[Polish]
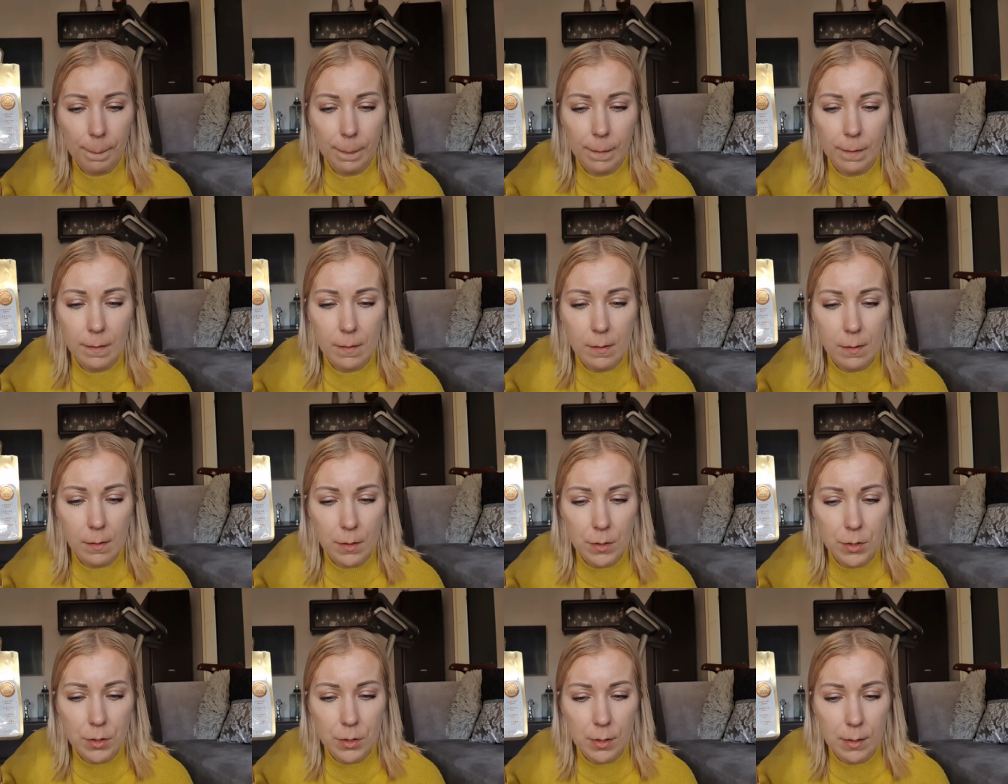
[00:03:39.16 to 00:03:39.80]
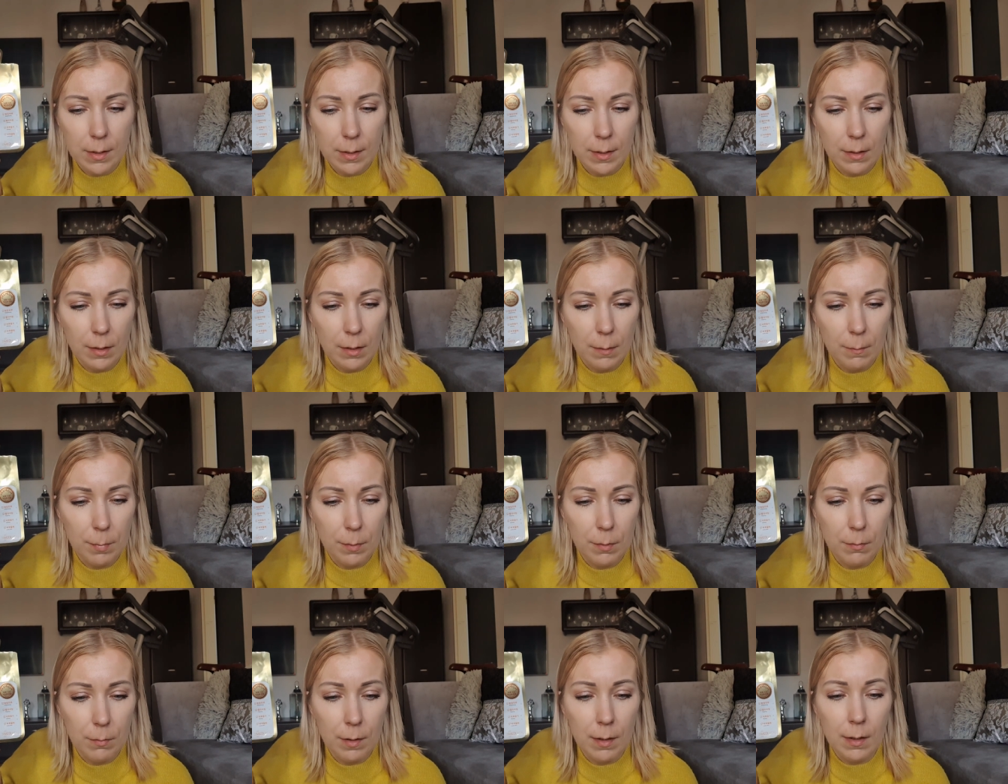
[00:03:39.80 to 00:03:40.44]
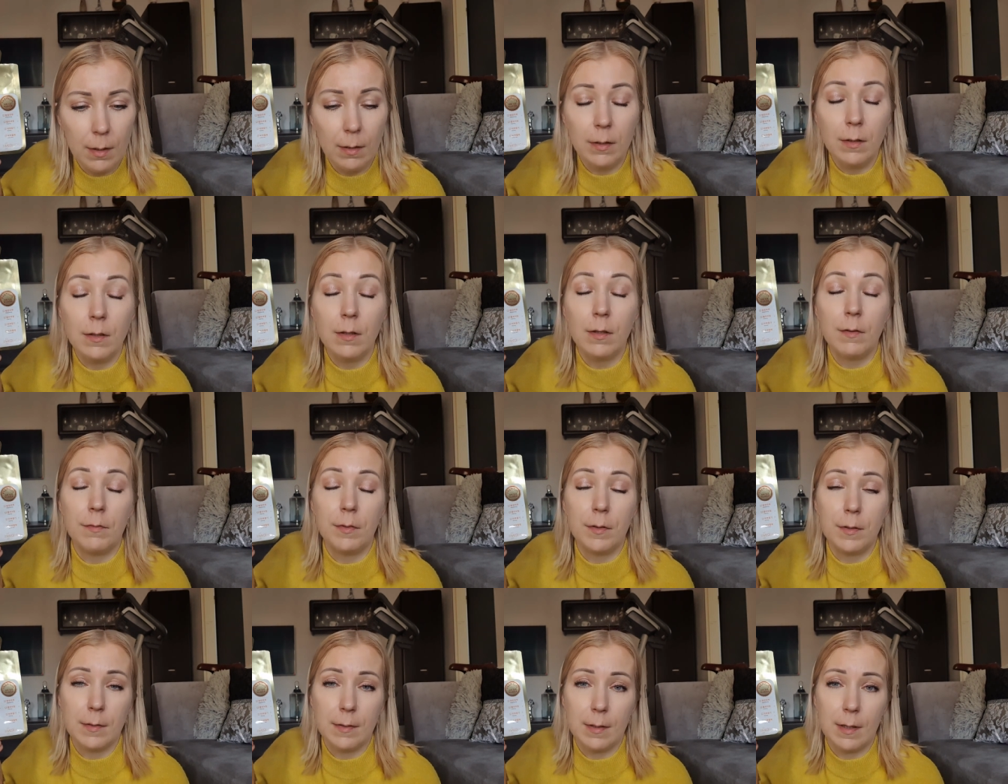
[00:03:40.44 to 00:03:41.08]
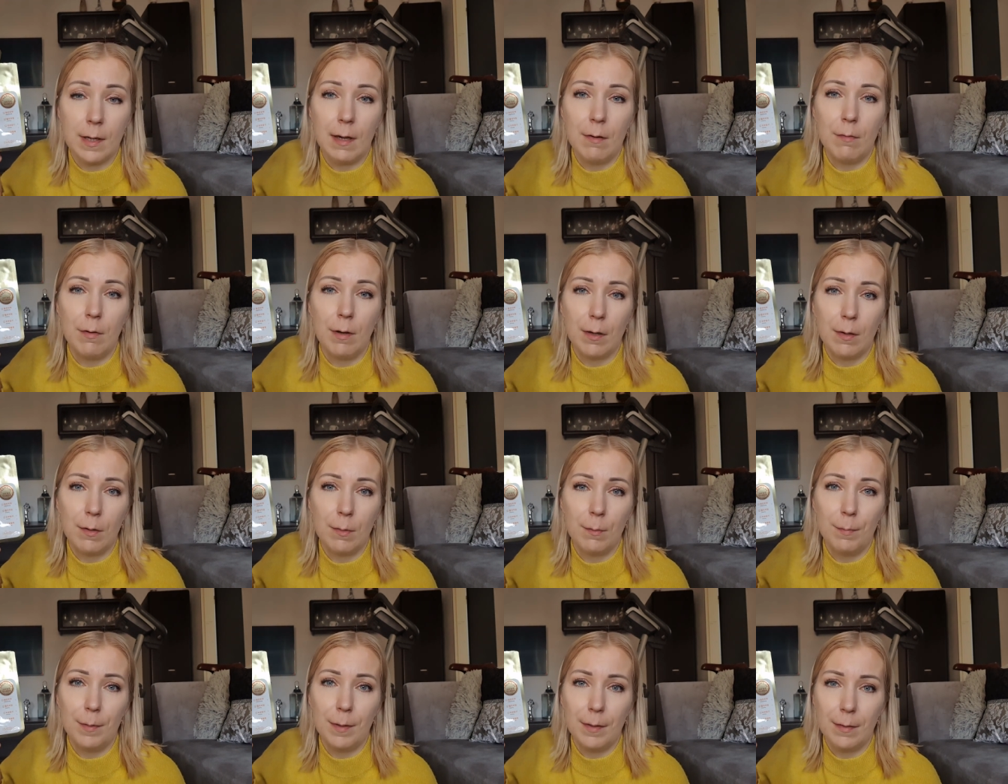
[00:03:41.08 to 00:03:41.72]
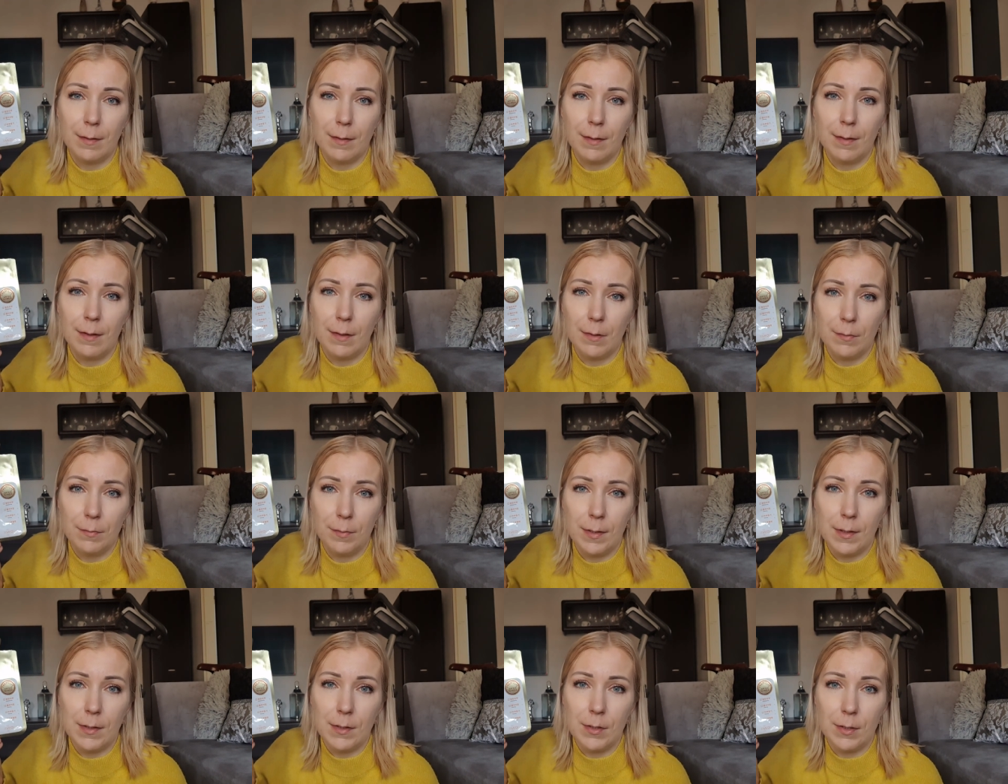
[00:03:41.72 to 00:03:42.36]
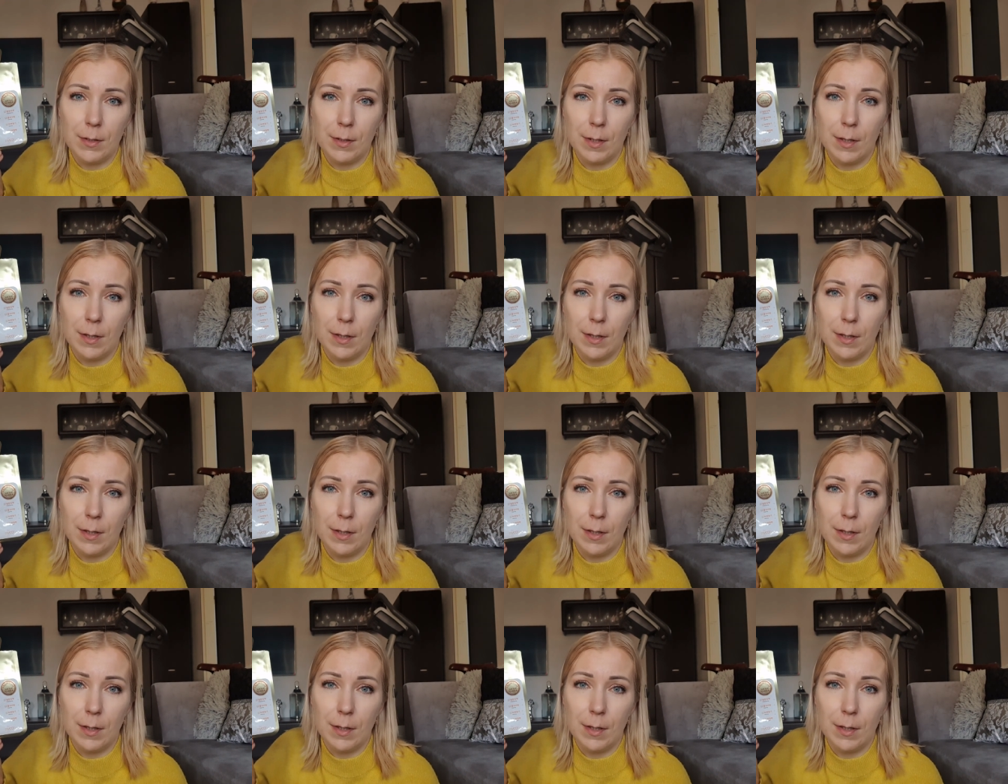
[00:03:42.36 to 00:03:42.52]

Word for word: Co jeszcze na niej była i nie wyschała kompletnie na twarzy.